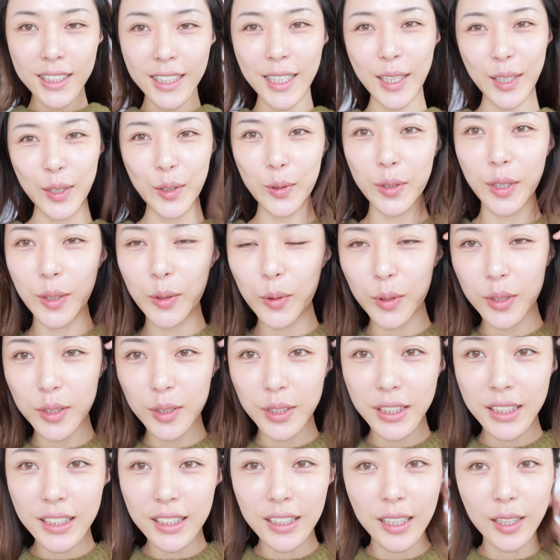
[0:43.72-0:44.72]
今天六点多
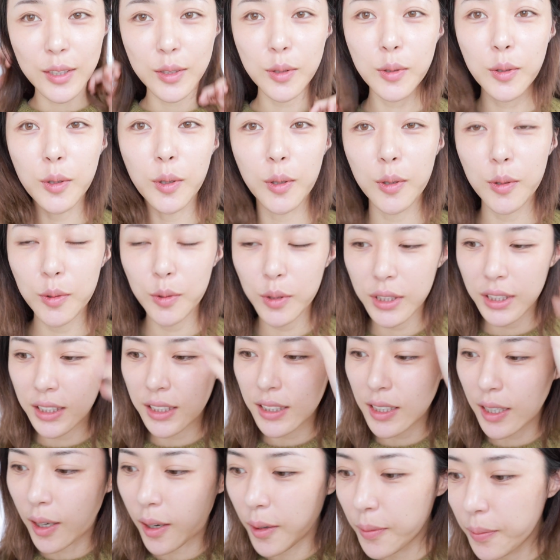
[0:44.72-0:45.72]
就起了，送狗狗去
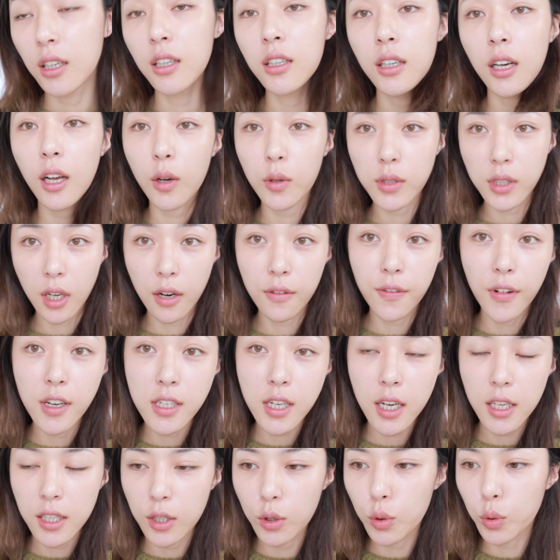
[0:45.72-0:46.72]
洗澡，然后早上防
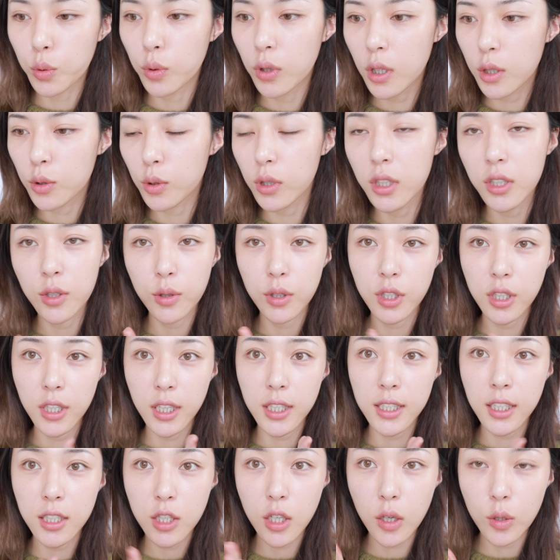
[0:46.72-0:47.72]
晒已经涂了，所以就直
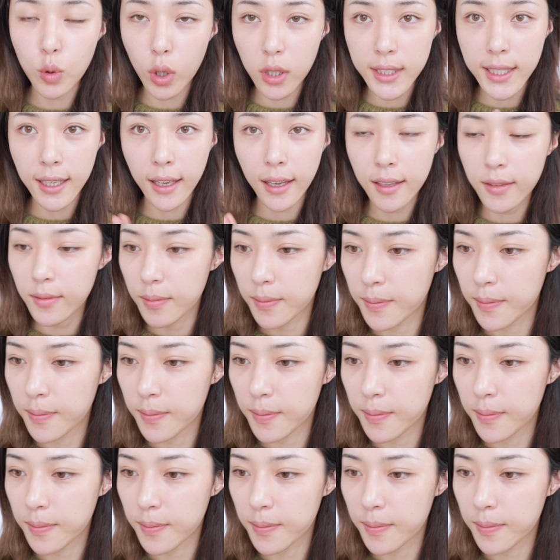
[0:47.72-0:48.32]
接先上妆前。